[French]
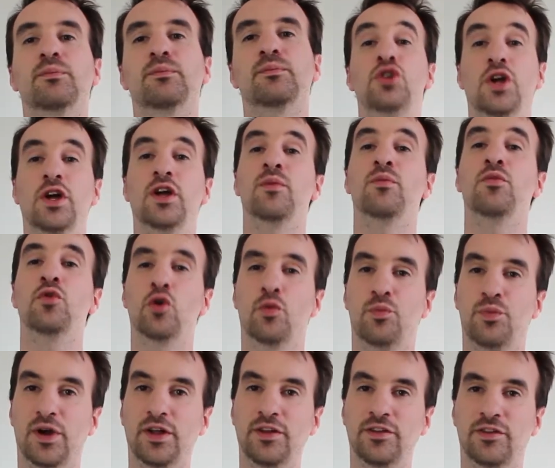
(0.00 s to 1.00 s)
Koucha est
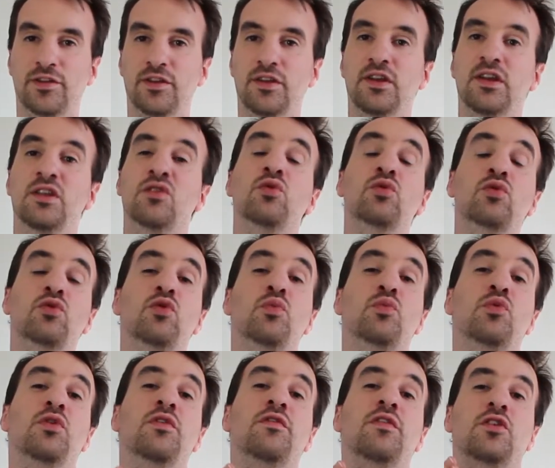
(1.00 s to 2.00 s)
myopathe et donc ne
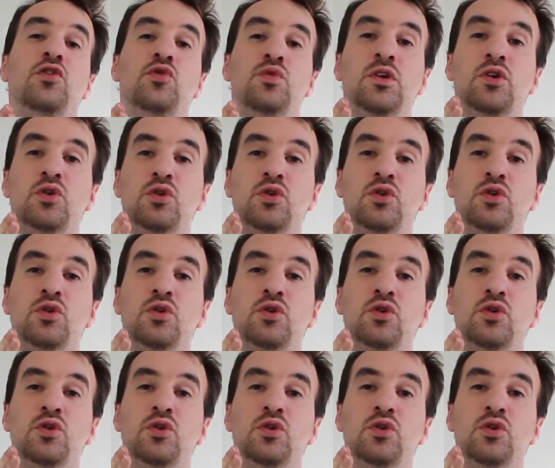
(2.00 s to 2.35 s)
peut effectuer